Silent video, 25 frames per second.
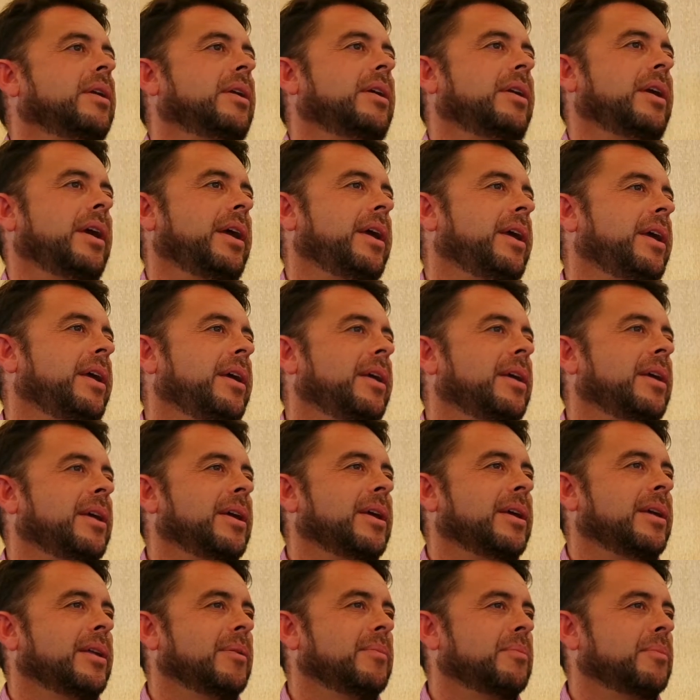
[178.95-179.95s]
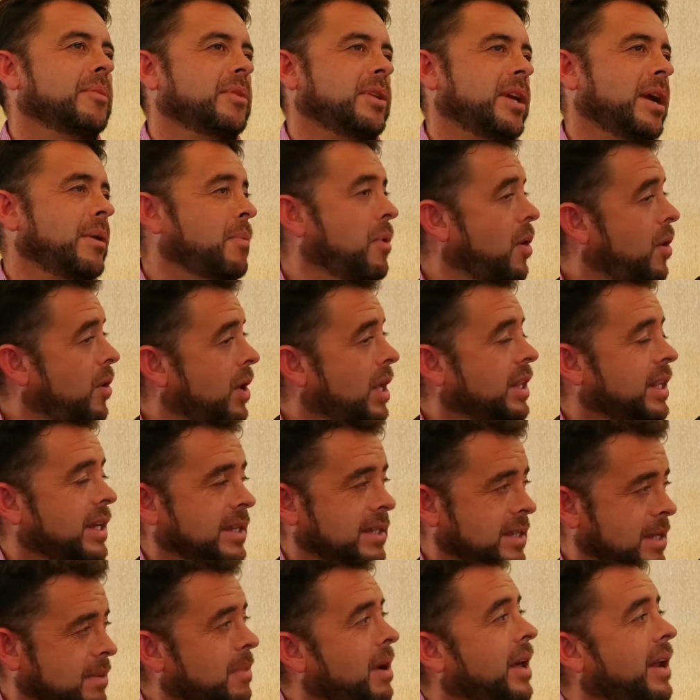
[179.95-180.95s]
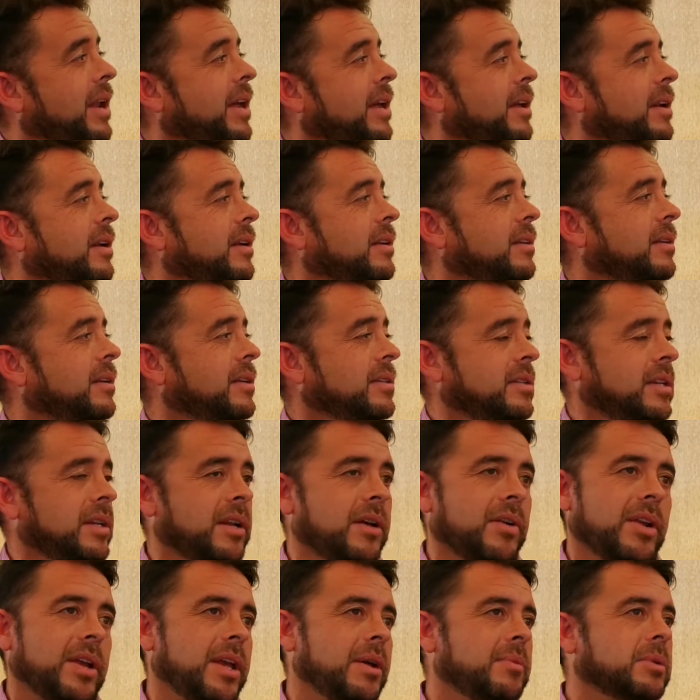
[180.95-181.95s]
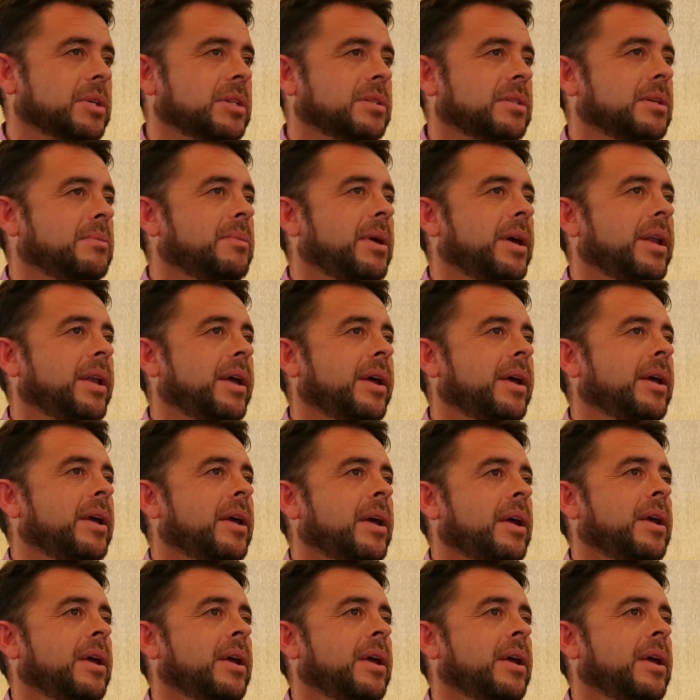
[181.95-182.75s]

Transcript: que llevamos ahora tres semanas, recién ahora llevamos tres semanas.